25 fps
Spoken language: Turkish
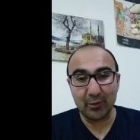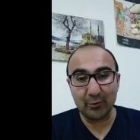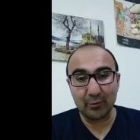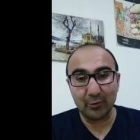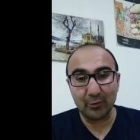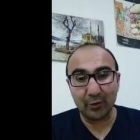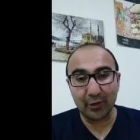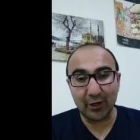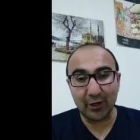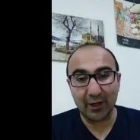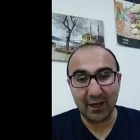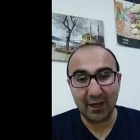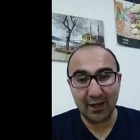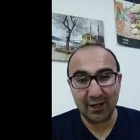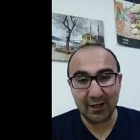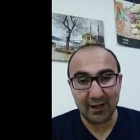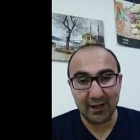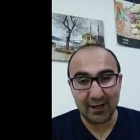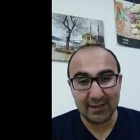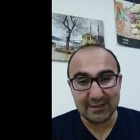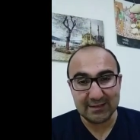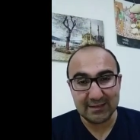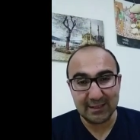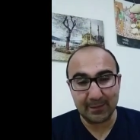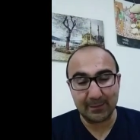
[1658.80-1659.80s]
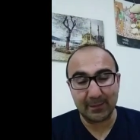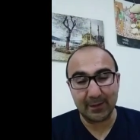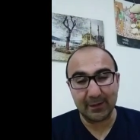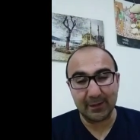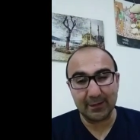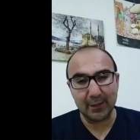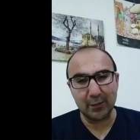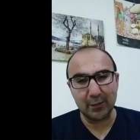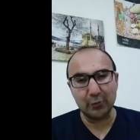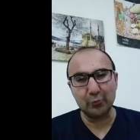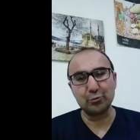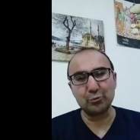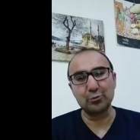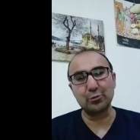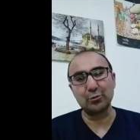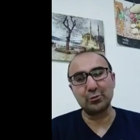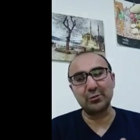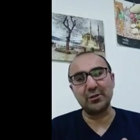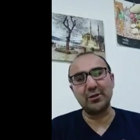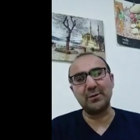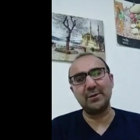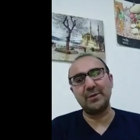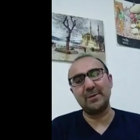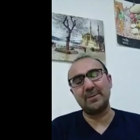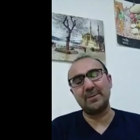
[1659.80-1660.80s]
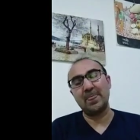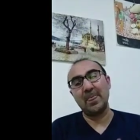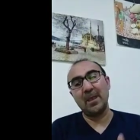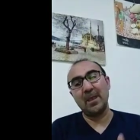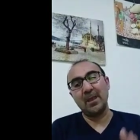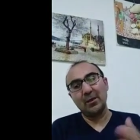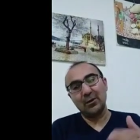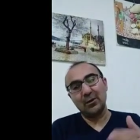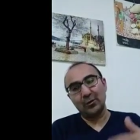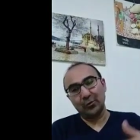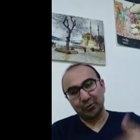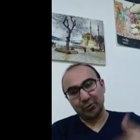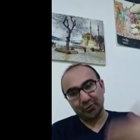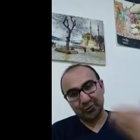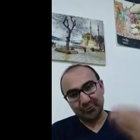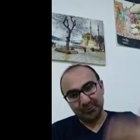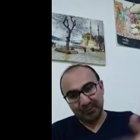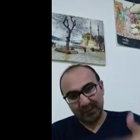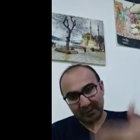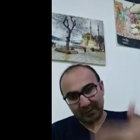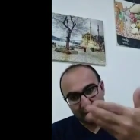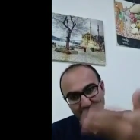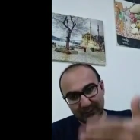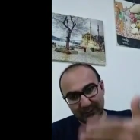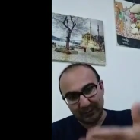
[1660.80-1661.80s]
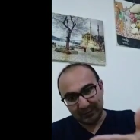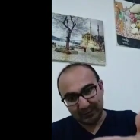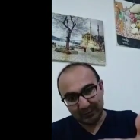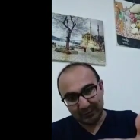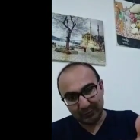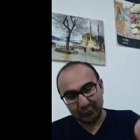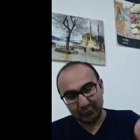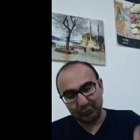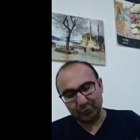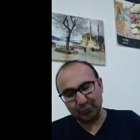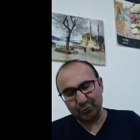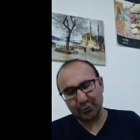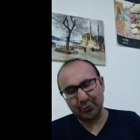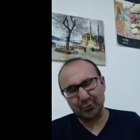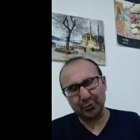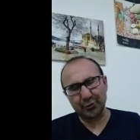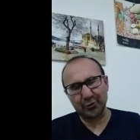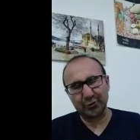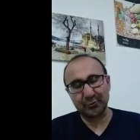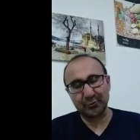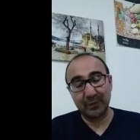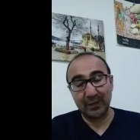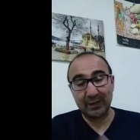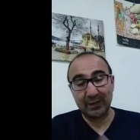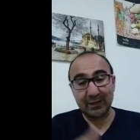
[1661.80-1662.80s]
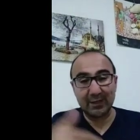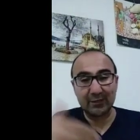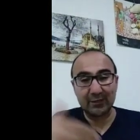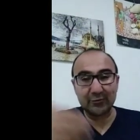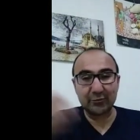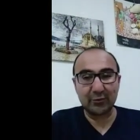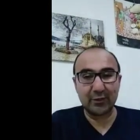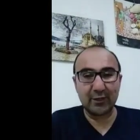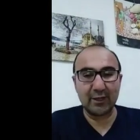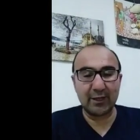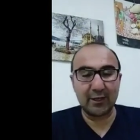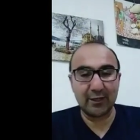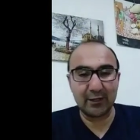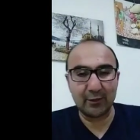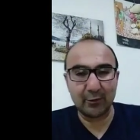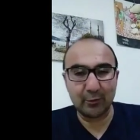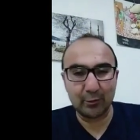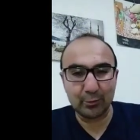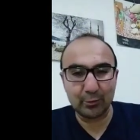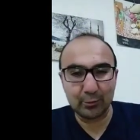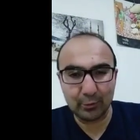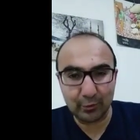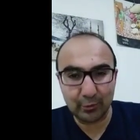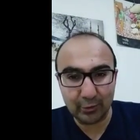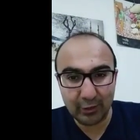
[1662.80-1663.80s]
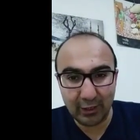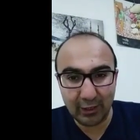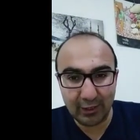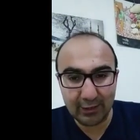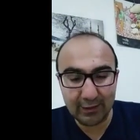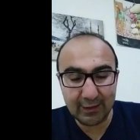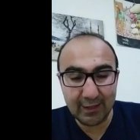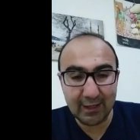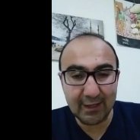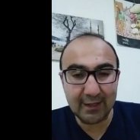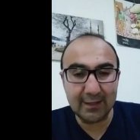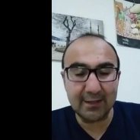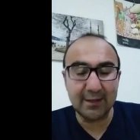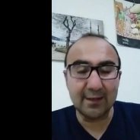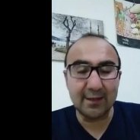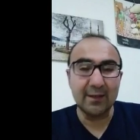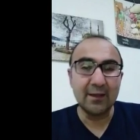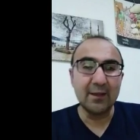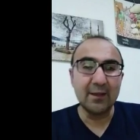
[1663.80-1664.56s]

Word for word: Orhan Gazi zamanında kuruldu değil mi? Osmanlı Devleti kurdu. Osmanlı'dan sonra yerine oğlu Orhan geldi.